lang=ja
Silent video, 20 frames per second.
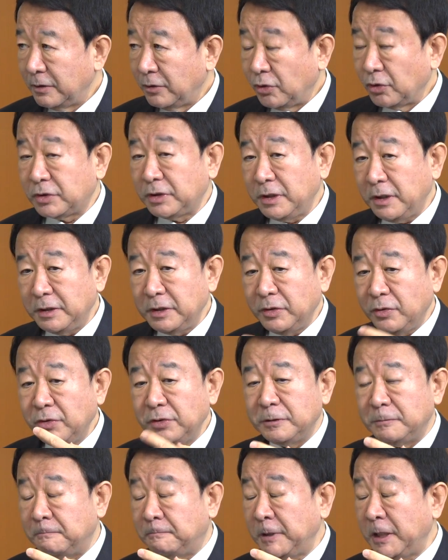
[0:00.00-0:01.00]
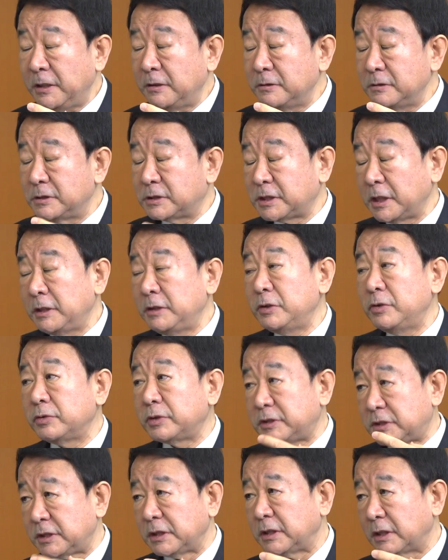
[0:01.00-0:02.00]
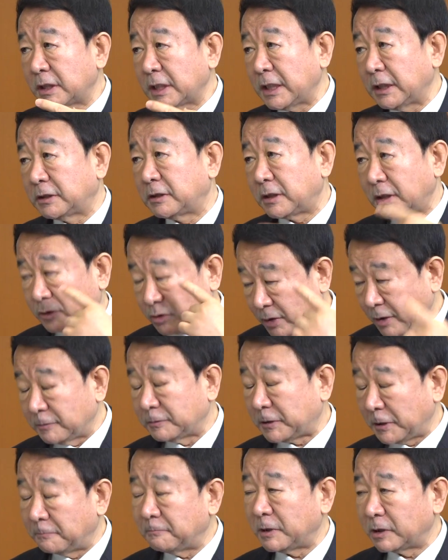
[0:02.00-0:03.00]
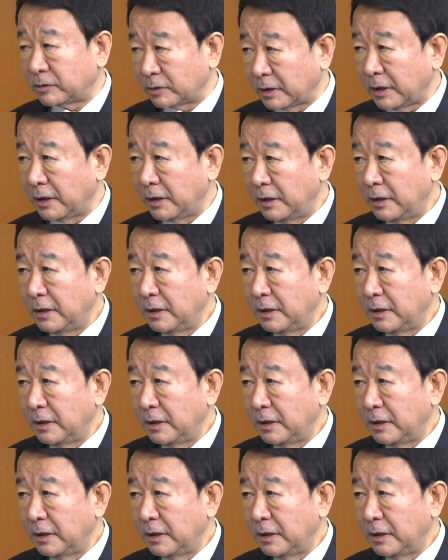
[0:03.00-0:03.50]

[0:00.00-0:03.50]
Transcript: 沖縄に多い米軍専用基地嘉手納とか普天間とか